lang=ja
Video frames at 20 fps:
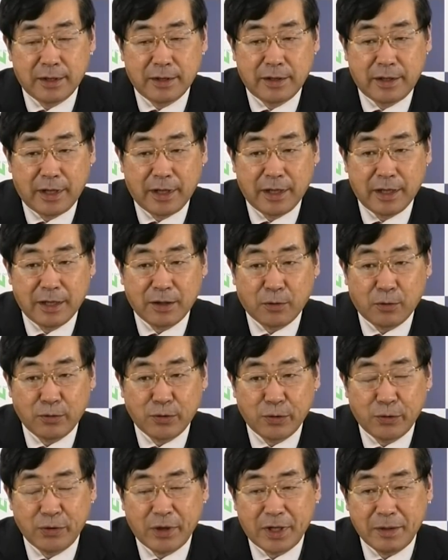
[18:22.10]
で、
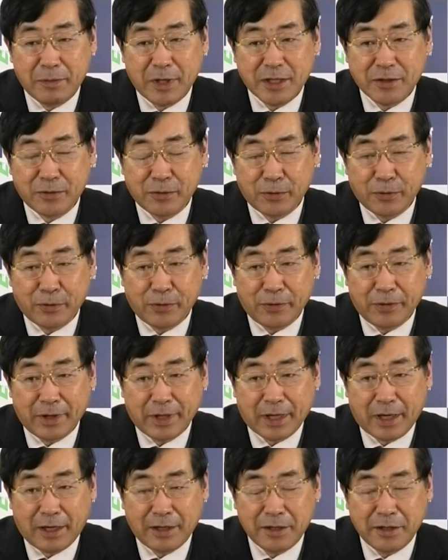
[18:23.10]
そうなります
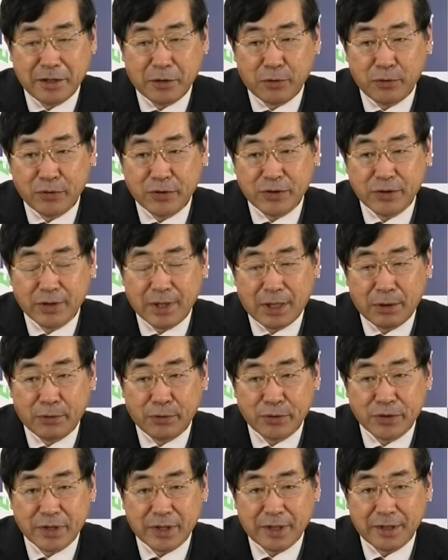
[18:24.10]
と、仮にこの菅お
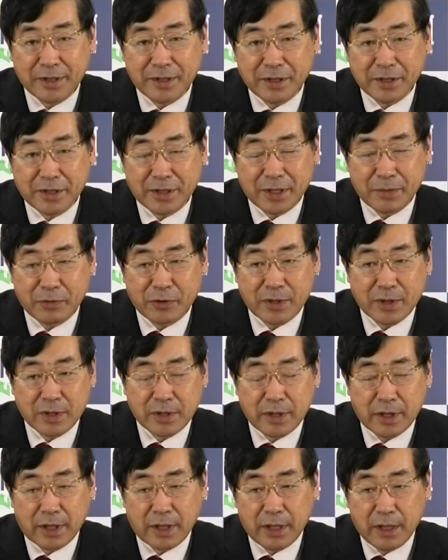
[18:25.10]
ろしが出てきてもで
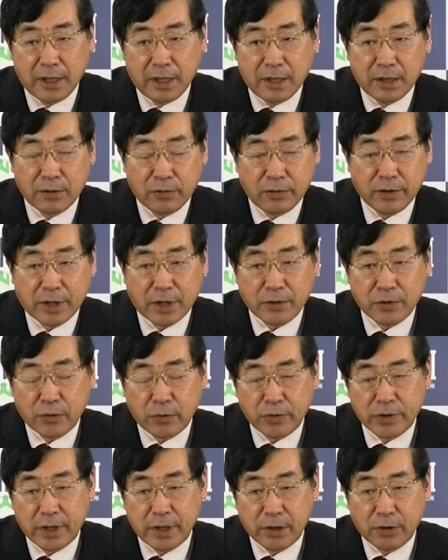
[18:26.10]
すね、とにかく
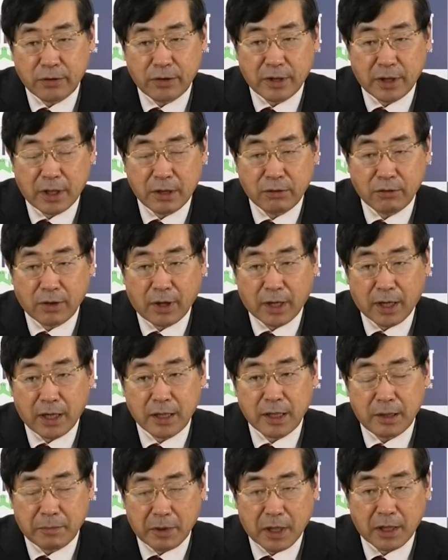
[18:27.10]
総選挙で何とか
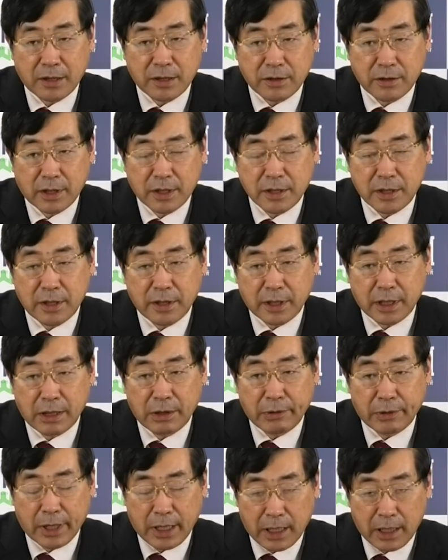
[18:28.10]
勝てば菅政
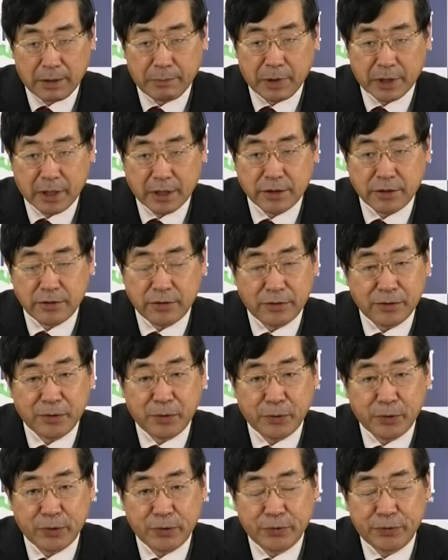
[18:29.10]
権がまた続く
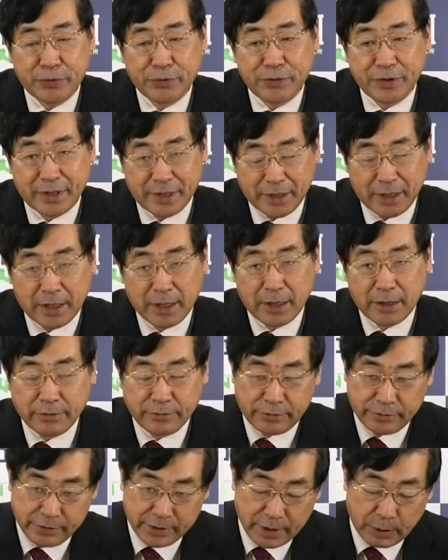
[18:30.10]
というふうに
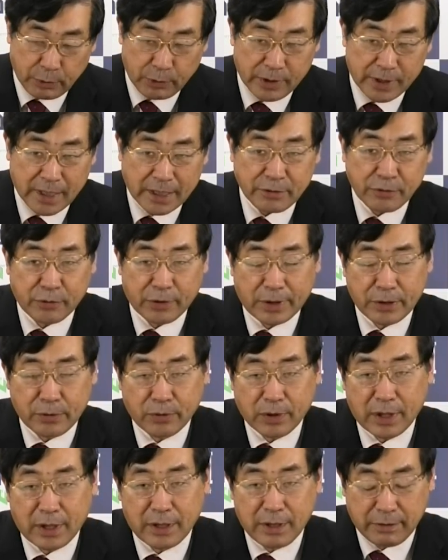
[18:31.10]
踏んでおられるのか
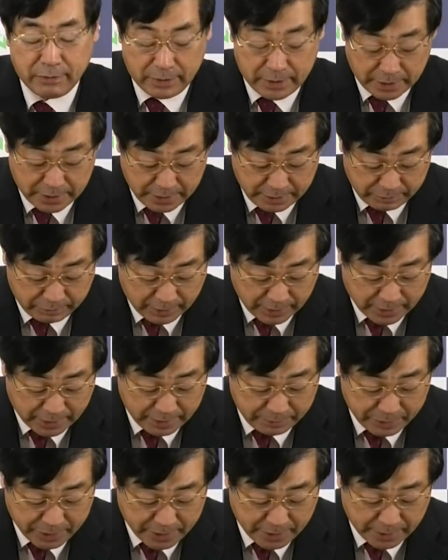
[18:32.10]
どうか、私にはわか
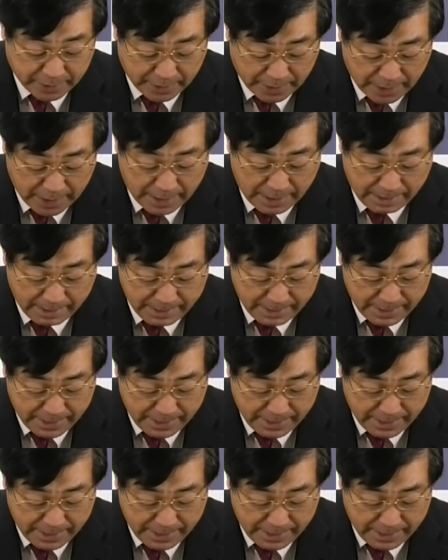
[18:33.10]
りませんが、